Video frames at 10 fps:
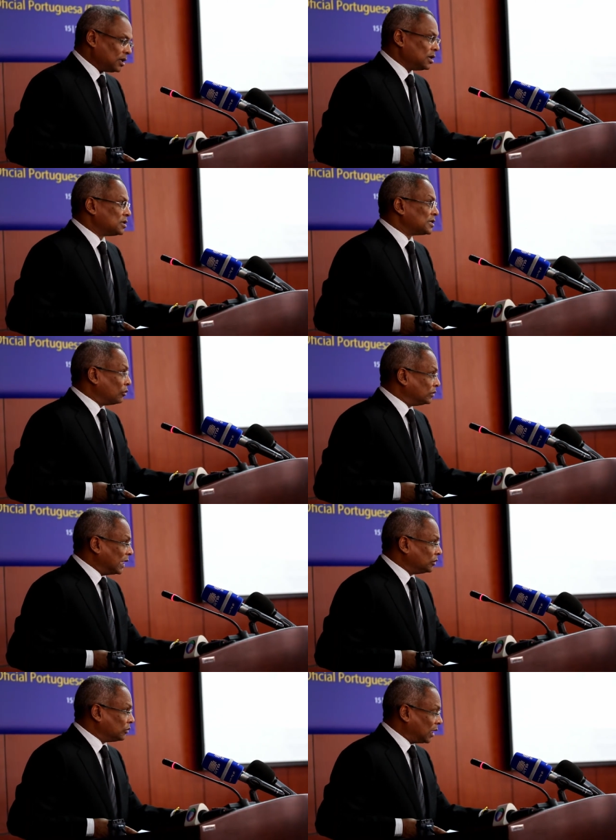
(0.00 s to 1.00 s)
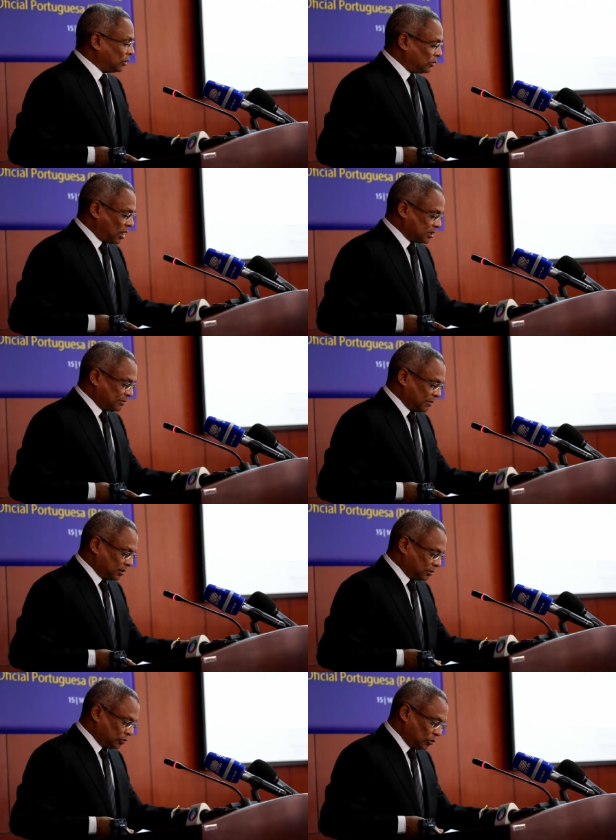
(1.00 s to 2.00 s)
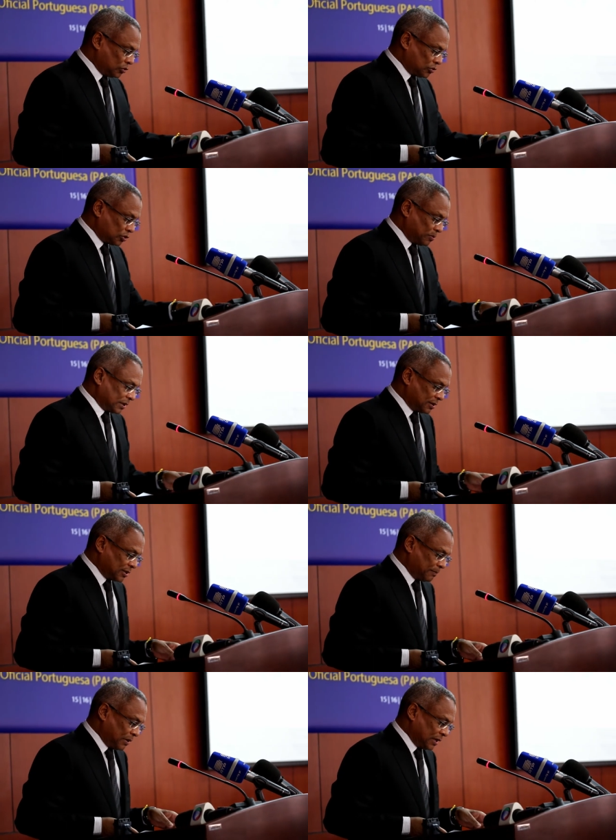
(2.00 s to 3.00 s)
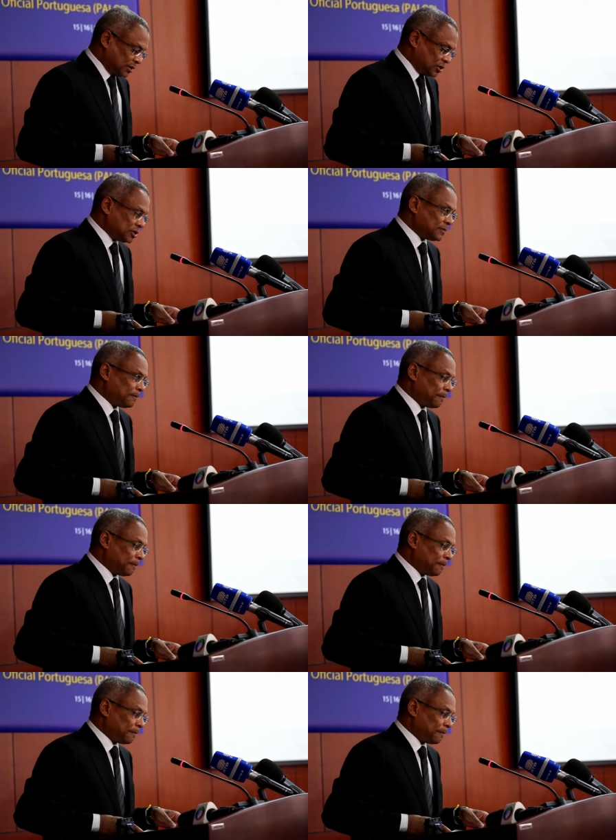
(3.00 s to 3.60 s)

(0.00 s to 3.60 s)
e saudando calorosamente todos os participantes,